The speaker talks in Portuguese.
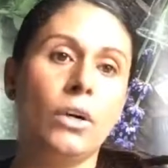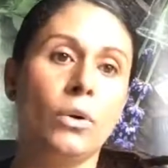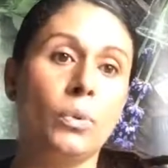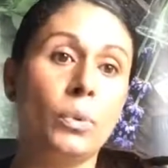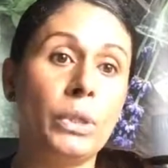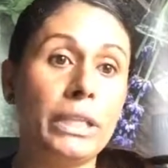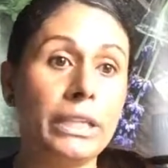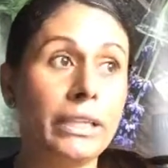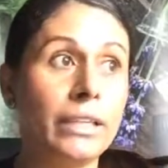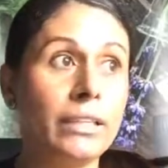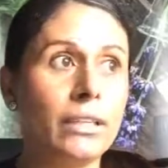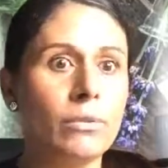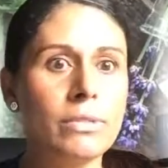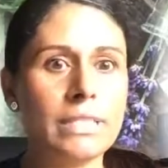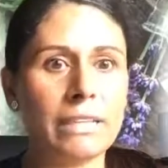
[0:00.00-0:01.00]
O Lian
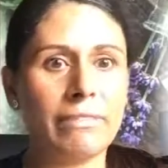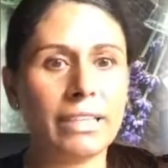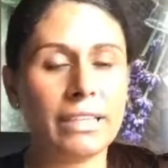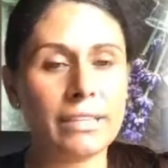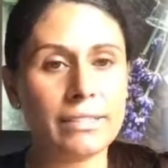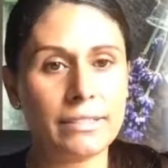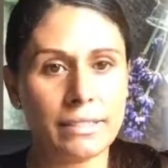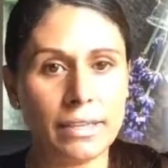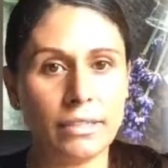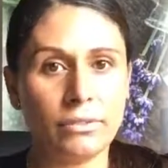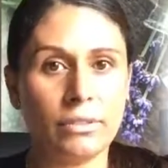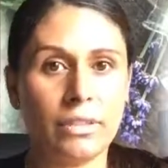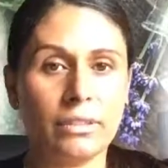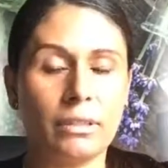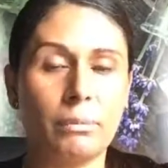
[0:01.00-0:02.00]
não estava crescendo
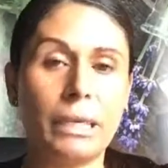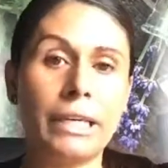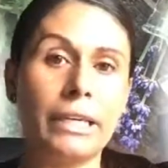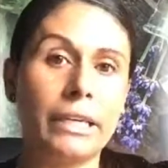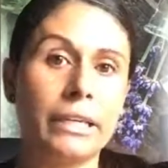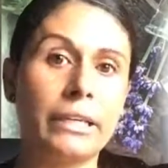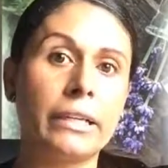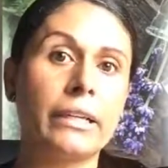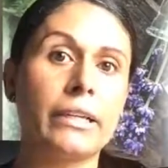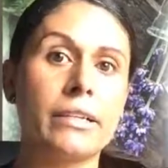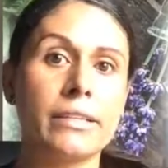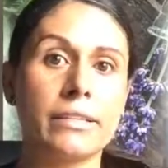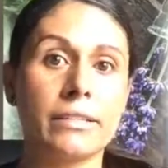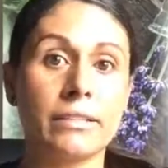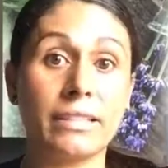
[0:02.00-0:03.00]
dentro da barriga. Ele
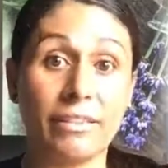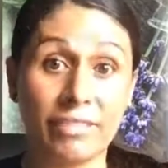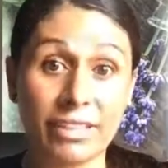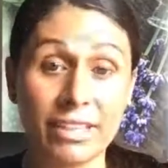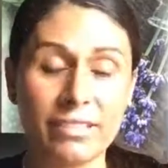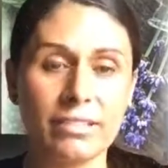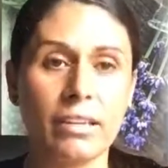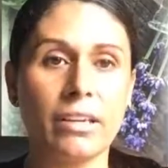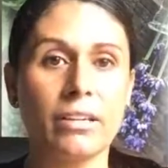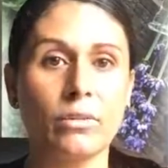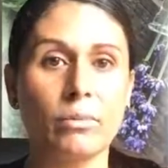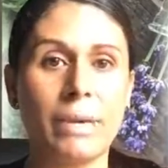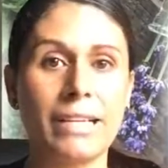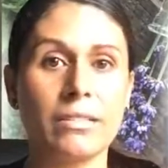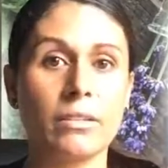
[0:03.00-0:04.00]
estava crescendo,
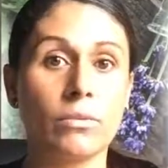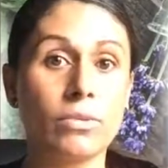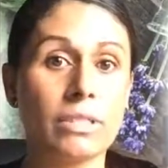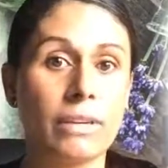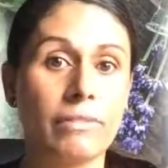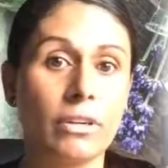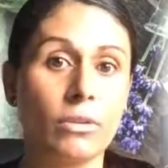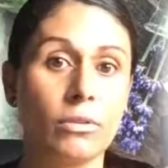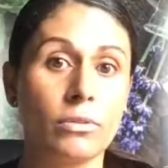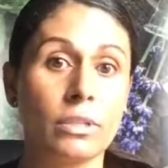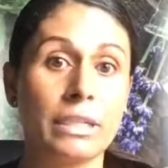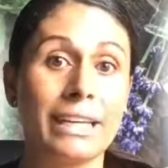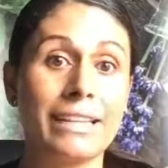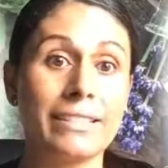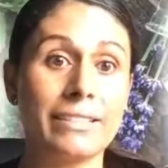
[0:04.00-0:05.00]
mas não estava
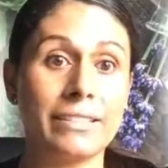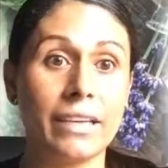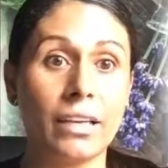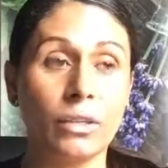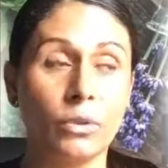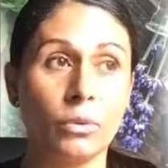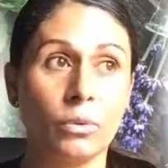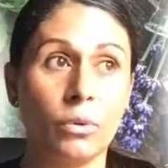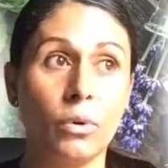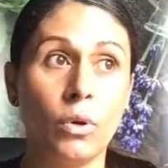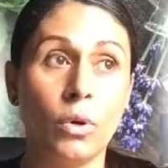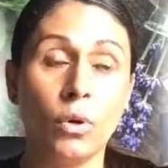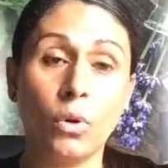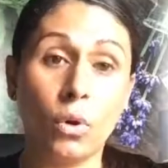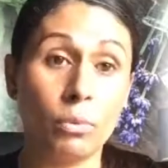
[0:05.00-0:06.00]
crescendo
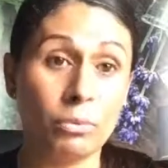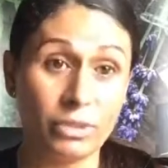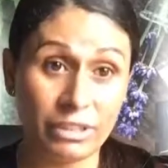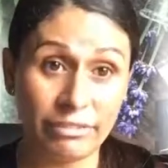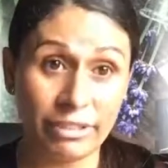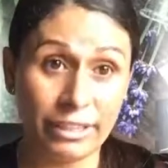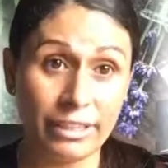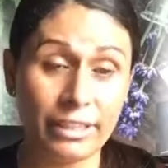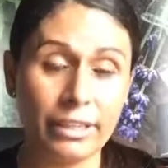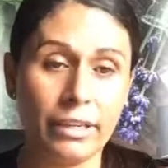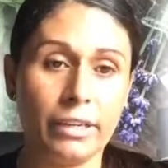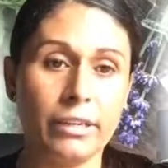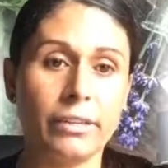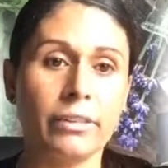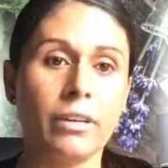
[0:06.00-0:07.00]
como deveria.
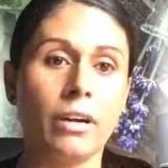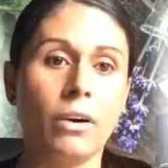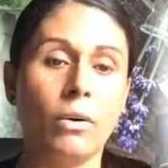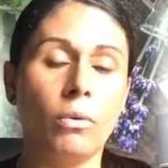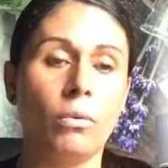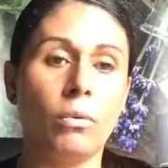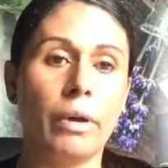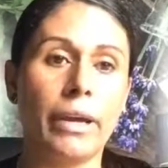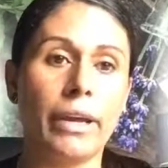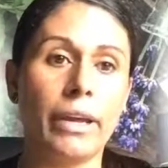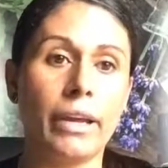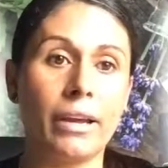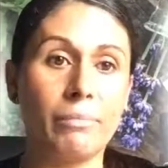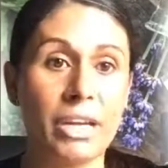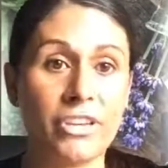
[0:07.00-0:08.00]
Então
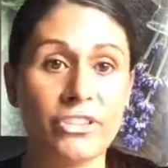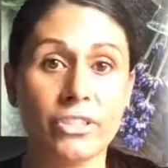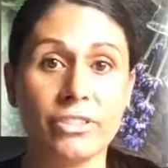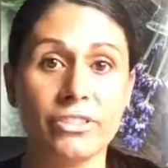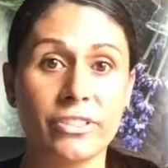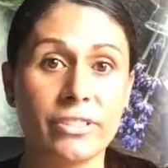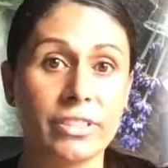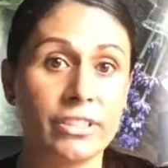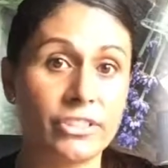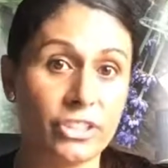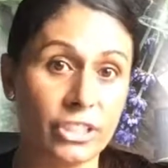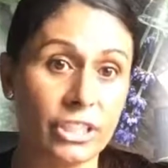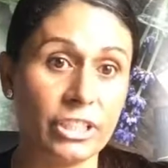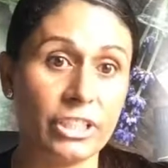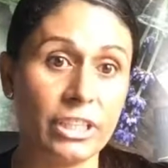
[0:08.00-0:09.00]
é, a médica disse que
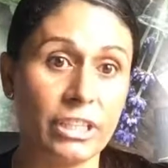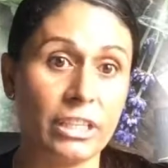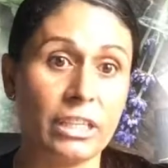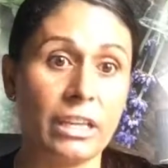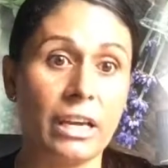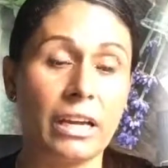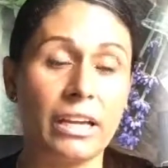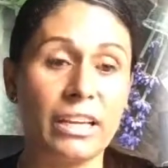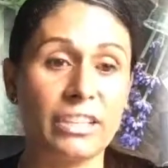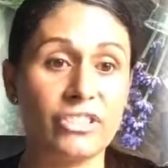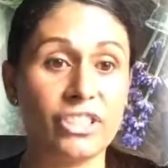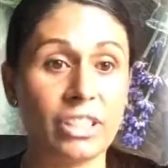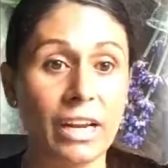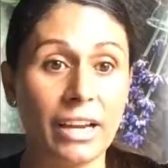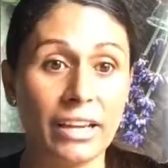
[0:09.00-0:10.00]
tinha que é,
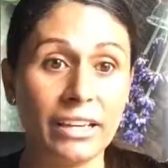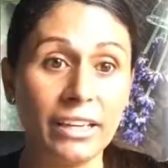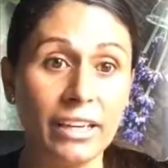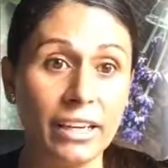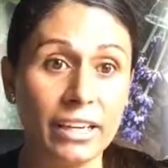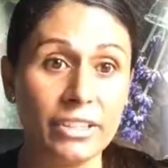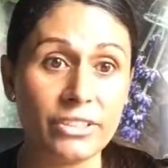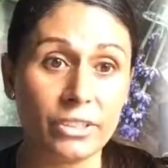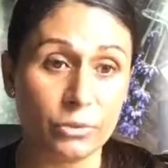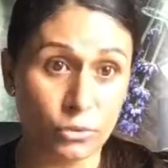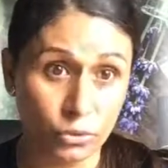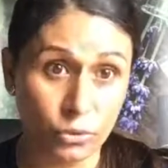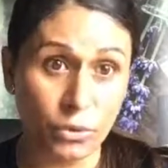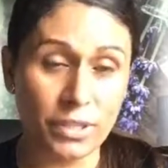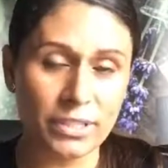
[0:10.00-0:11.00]
tirar ele antes,
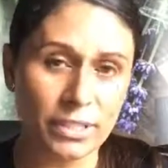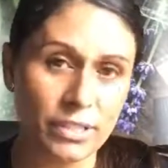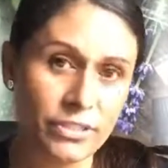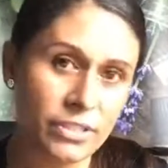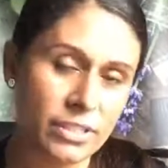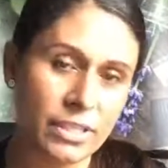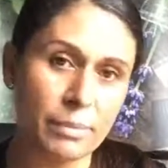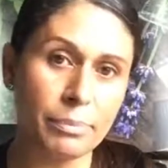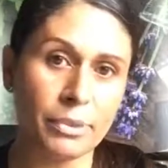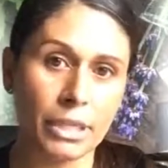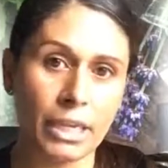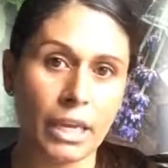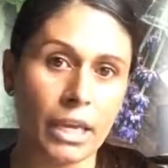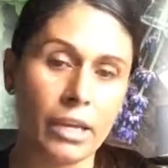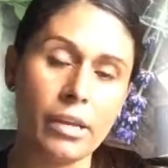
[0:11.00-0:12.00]
os dois antes, né?
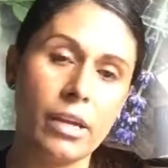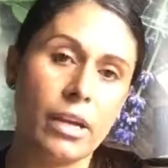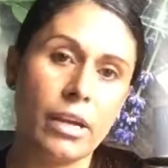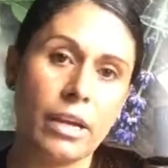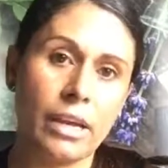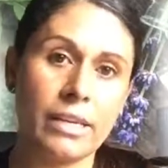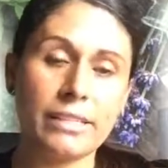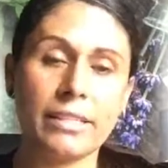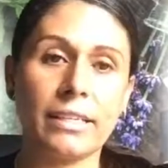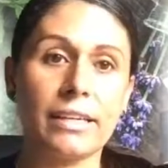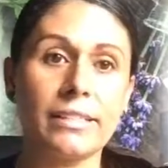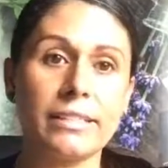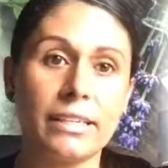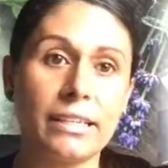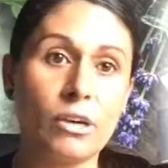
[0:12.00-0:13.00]
Porque eles
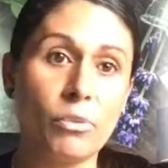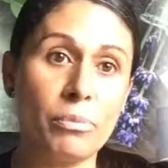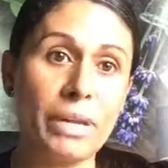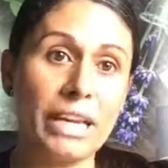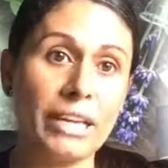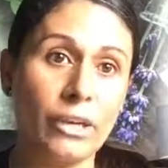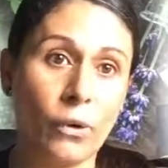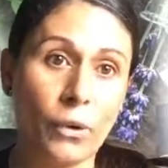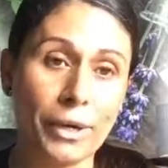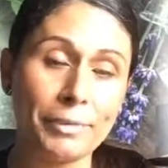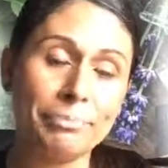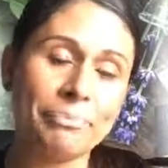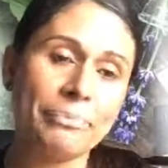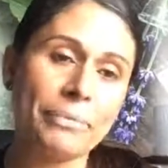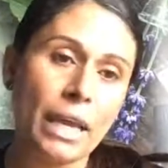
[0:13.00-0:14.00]
cresceriam melhor
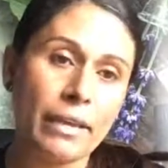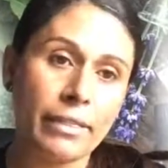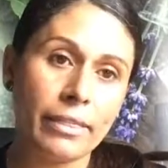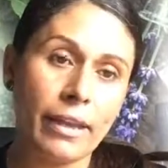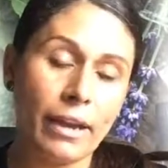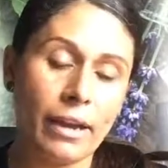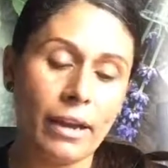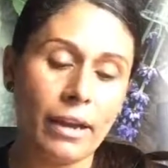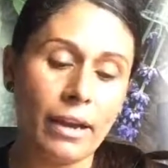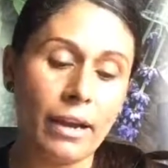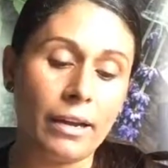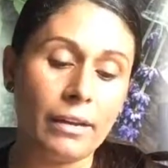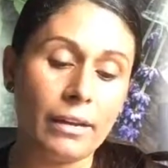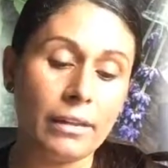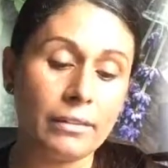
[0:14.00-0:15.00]
na,
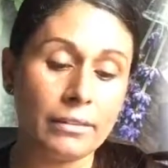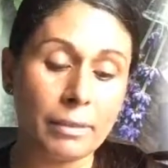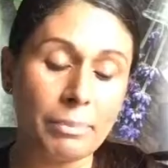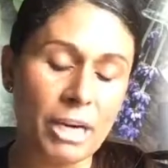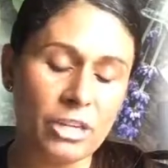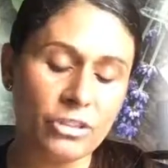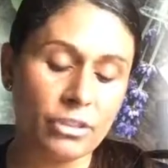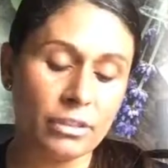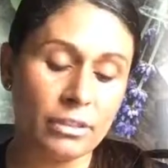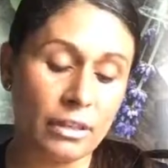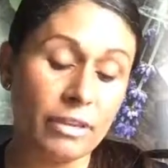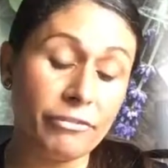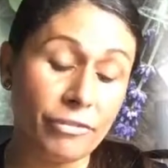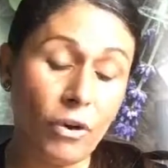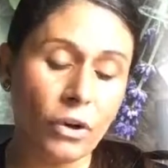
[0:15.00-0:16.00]
na parte
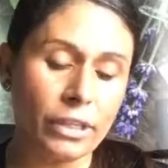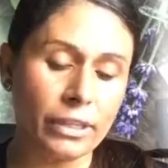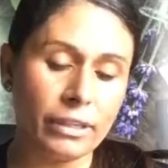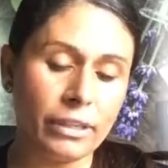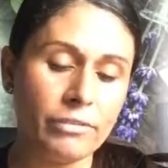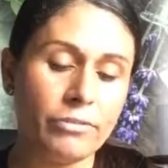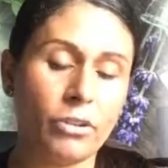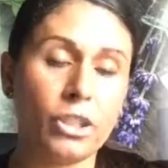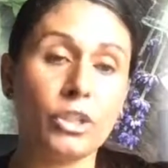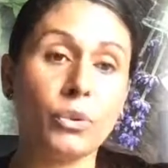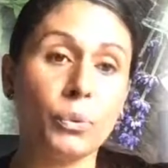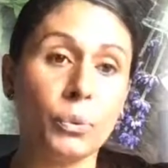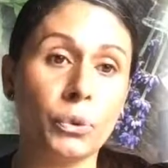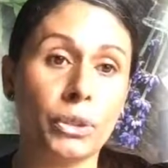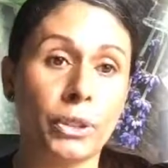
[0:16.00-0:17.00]
fora, né? Fora do
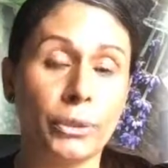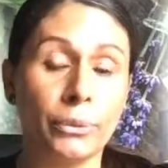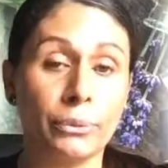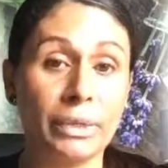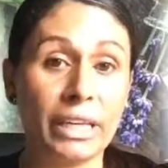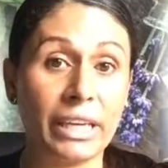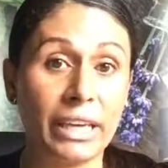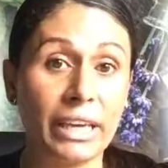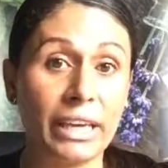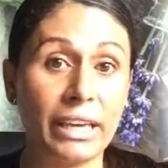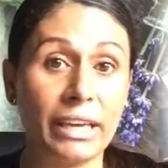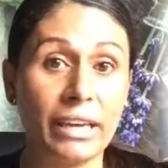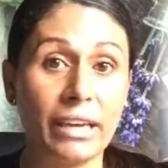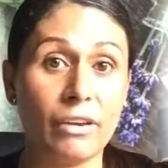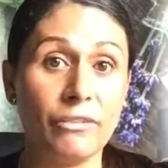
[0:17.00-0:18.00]
útero.
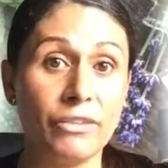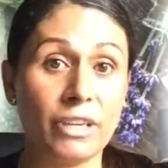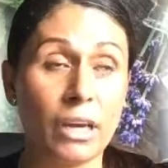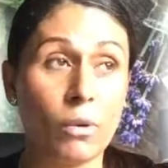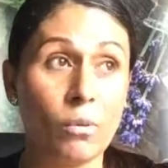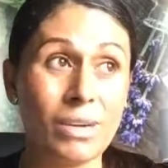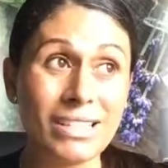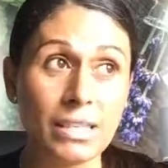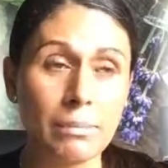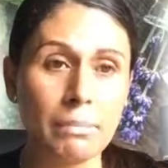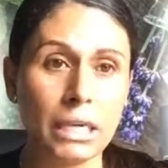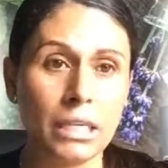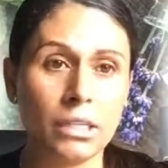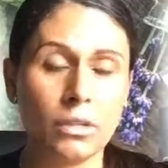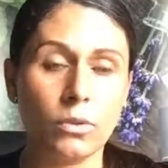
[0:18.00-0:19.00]
E eu fiquei uma
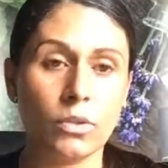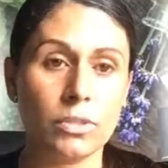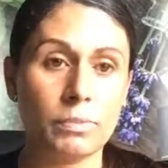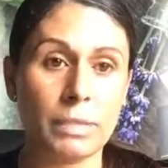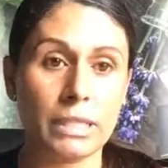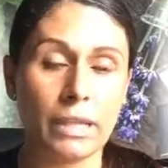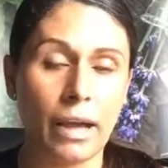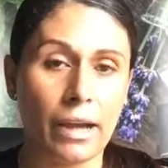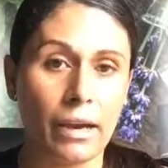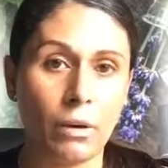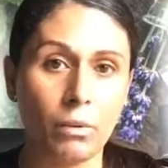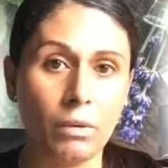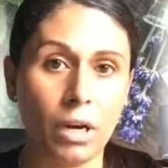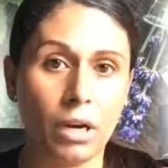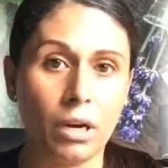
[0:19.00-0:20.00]
semana no
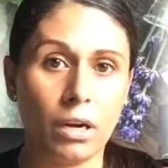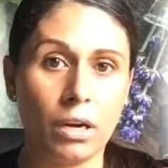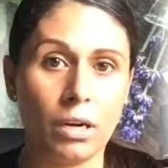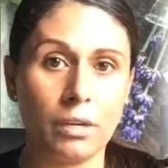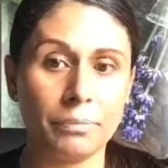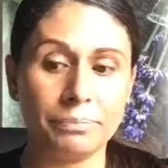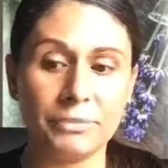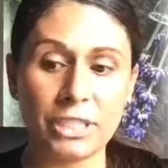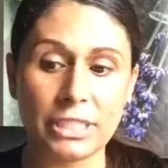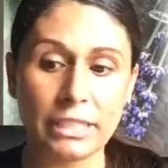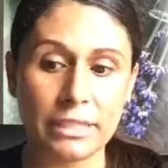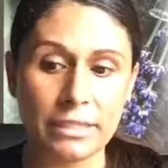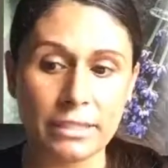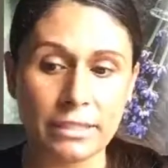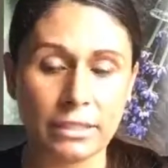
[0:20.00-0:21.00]
hospital uh,
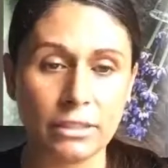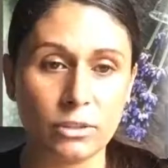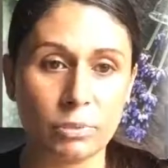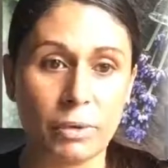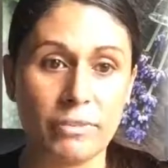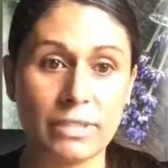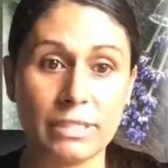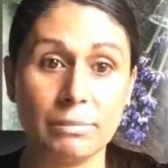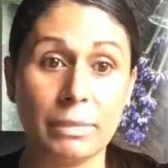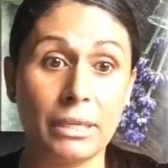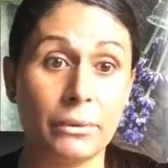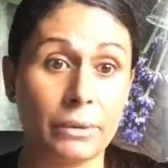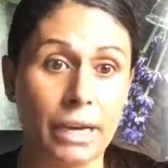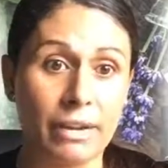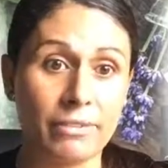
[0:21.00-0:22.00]
descansando para ver se
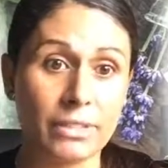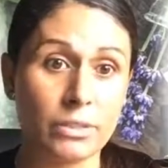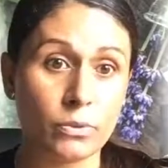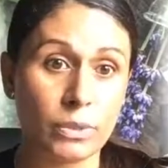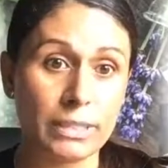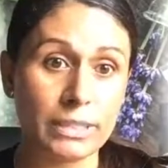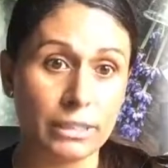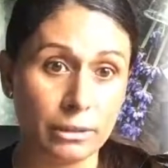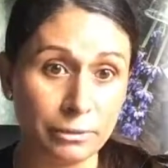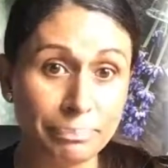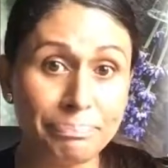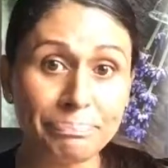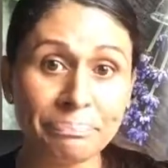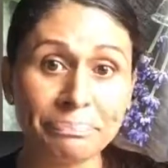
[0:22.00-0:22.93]
melhorava a situação.